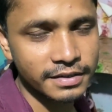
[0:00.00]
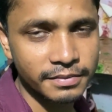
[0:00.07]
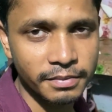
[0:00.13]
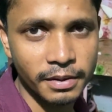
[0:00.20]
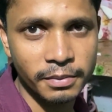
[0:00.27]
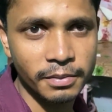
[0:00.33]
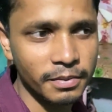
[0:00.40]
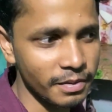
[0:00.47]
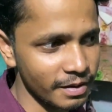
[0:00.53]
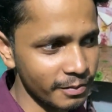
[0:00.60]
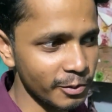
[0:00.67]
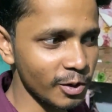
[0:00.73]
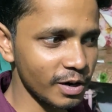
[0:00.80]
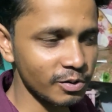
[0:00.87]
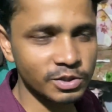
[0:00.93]
फिर भी मैं
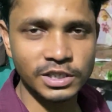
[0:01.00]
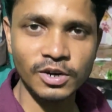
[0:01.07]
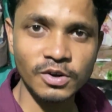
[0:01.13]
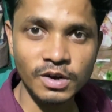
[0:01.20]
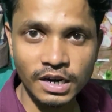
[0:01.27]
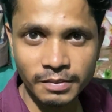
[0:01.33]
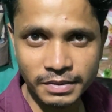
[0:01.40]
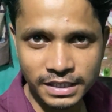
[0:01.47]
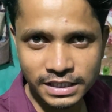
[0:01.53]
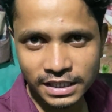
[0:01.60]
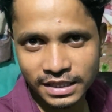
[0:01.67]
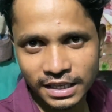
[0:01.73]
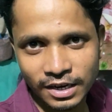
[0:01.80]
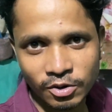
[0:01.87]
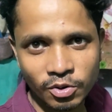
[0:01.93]
बोल रहा हूँ चलो अपनी
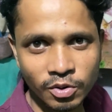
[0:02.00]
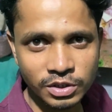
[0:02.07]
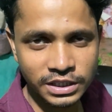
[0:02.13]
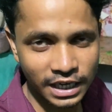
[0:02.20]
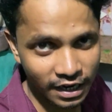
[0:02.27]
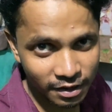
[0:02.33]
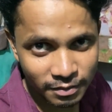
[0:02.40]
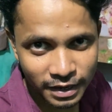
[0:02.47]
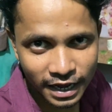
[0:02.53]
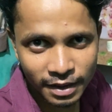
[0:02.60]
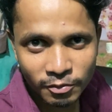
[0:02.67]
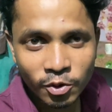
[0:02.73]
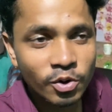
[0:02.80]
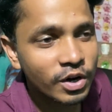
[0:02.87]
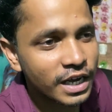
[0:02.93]
जनता को चैनल बनाया
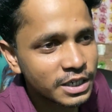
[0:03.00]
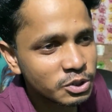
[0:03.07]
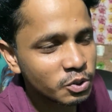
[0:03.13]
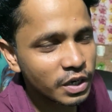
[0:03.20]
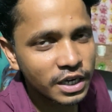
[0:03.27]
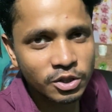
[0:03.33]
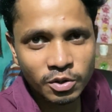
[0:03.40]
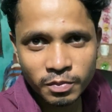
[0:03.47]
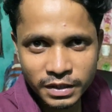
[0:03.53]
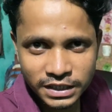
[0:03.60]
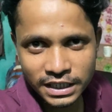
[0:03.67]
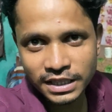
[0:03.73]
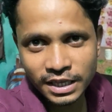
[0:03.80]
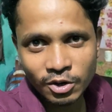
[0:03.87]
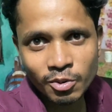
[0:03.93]
मोनोटाइज हो गया तो अपनी
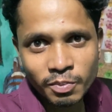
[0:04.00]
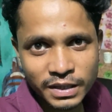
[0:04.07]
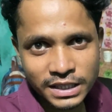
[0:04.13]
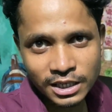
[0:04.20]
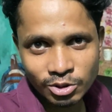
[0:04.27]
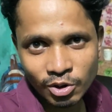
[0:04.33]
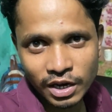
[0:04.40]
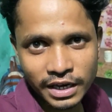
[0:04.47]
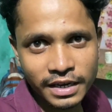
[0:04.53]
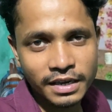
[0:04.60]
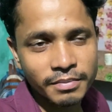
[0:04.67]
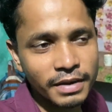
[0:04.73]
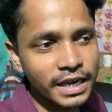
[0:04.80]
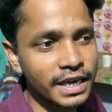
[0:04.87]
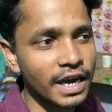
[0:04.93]
जनता को पता तो लगे
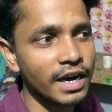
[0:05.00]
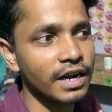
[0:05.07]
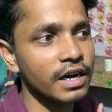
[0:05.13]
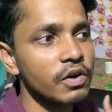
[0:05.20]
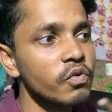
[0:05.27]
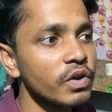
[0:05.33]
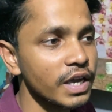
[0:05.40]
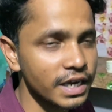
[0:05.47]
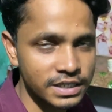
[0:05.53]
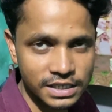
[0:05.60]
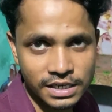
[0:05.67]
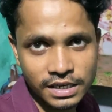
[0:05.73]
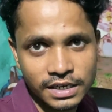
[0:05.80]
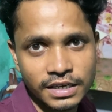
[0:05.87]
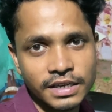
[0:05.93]
कि मैं क्या कर रहा हूँ
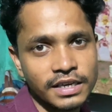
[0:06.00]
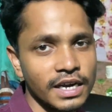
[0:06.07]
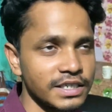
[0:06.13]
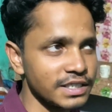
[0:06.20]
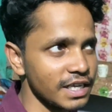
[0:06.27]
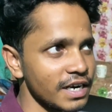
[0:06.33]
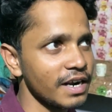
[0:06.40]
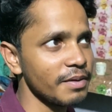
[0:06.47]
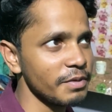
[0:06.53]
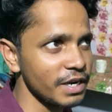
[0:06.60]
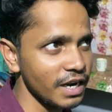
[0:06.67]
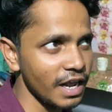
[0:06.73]
कैसे क्या चल रहा है मेरी